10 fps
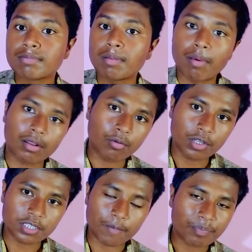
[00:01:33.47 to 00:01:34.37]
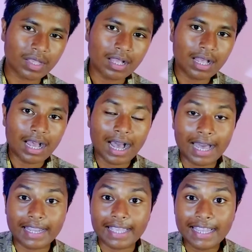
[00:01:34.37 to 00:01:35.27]
ডিসপ্লে ব্যবহার করেছে
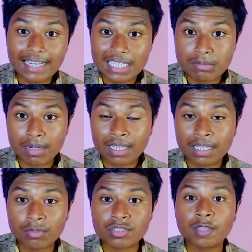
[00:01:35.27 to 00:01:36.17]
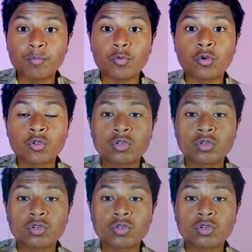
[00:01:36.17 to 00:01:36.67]
আর এই ডিসপ্লেটা কিন্তু সেই পুরনো